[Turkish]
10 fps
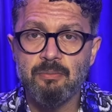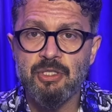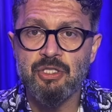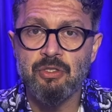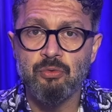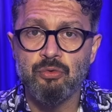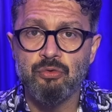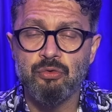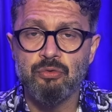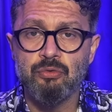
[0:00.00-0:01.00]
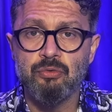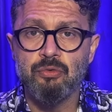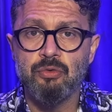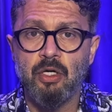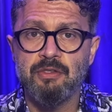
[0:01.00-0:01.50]
bir şey uydurun
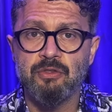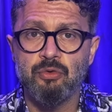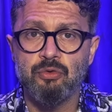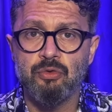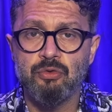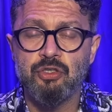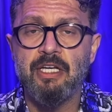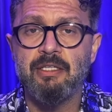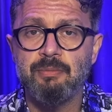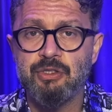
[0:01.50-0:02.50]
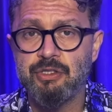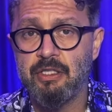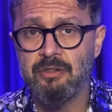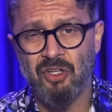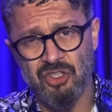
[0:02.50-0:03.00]
atasözü şey gibi
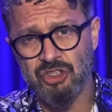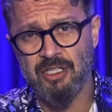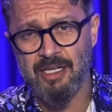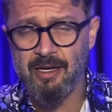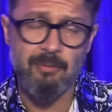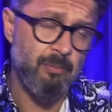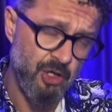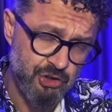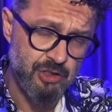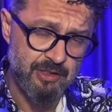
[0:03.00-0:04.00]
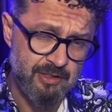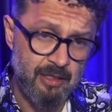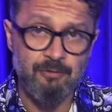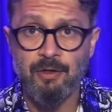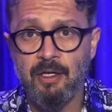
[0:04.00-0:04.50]
işte taşla gelen başla
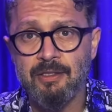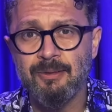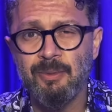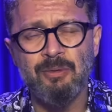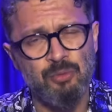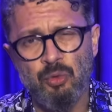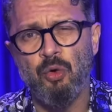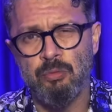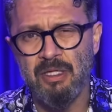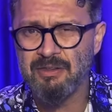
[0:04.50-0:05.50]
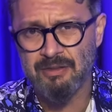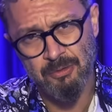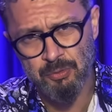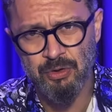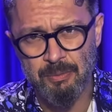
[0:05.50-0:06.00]
gider falan gibi bu olmaz
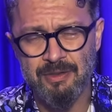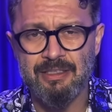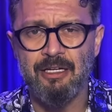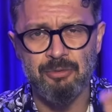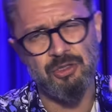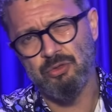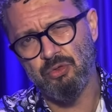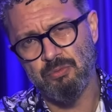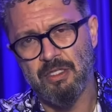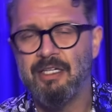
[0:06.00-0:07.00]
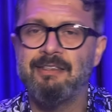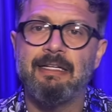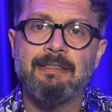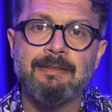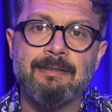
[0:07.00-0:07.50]
ama buna benzer bir şey yorumlara
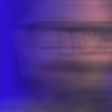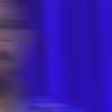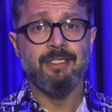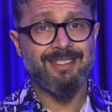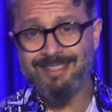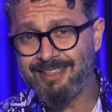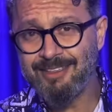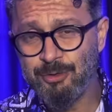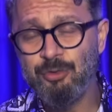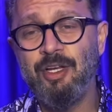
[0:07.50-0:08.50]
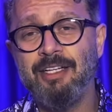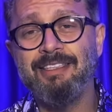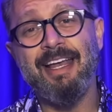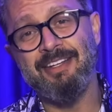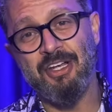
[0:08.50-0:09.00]
yazarsınız. Sırada
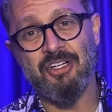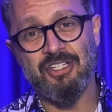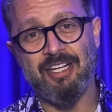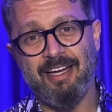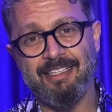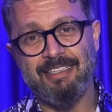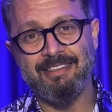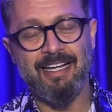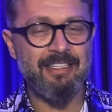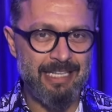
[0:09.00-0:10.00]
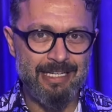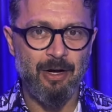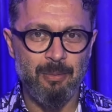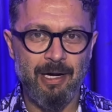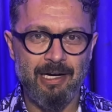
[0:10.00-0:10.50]
dünyanın en yaşlı ergeninden yeni
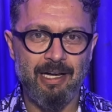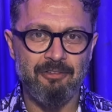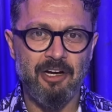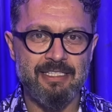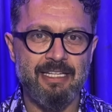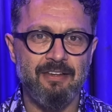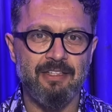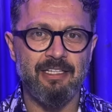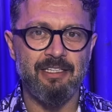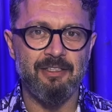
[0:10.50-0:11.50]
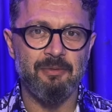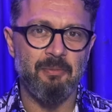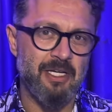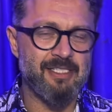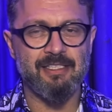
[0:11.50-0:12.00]
haberler var sevgili e,
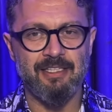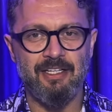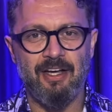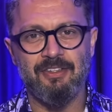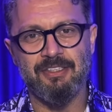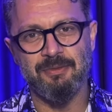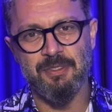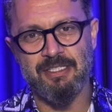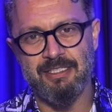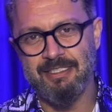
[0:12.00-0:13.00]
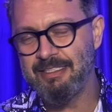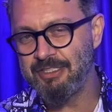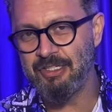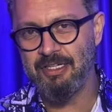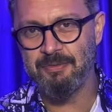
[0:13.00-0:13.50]
Musk'ına yandığımız
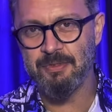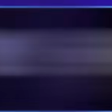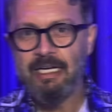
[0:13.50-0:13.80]
izleyicilerimiz.